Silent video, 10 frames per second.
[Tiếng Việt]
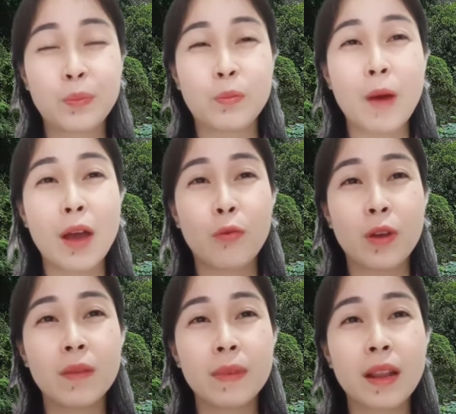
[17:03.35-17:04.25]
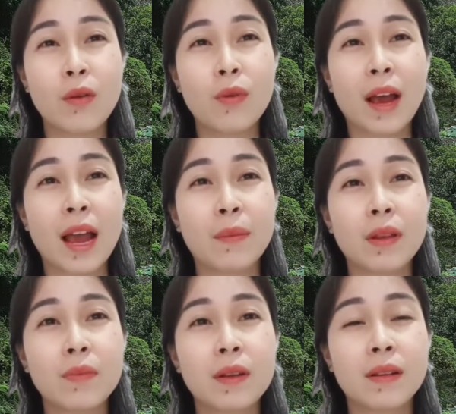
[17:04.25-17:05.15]
ma quỷ mà lâu ngày mà
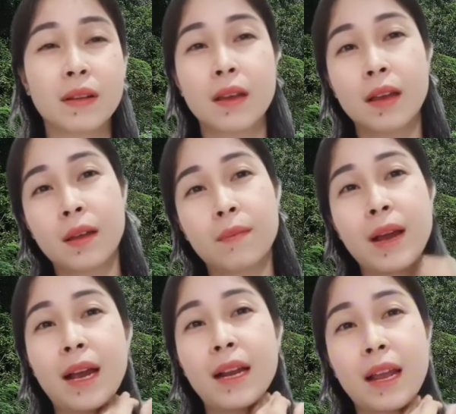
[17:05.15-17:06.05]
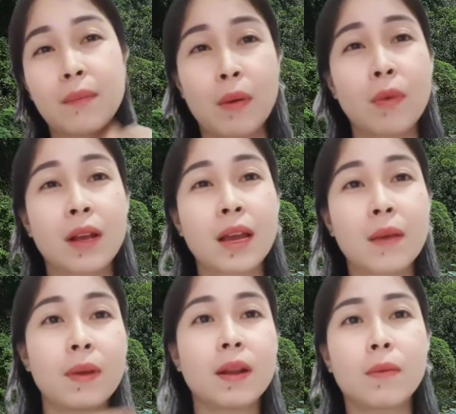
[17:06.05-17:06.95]
giống như là mắt cái này mọc lên cái
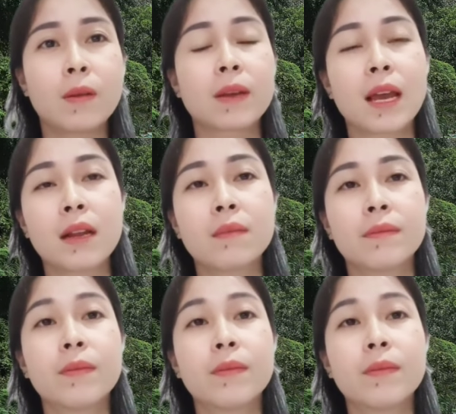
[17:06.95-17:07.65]
khác mắt này lên cái khác đó.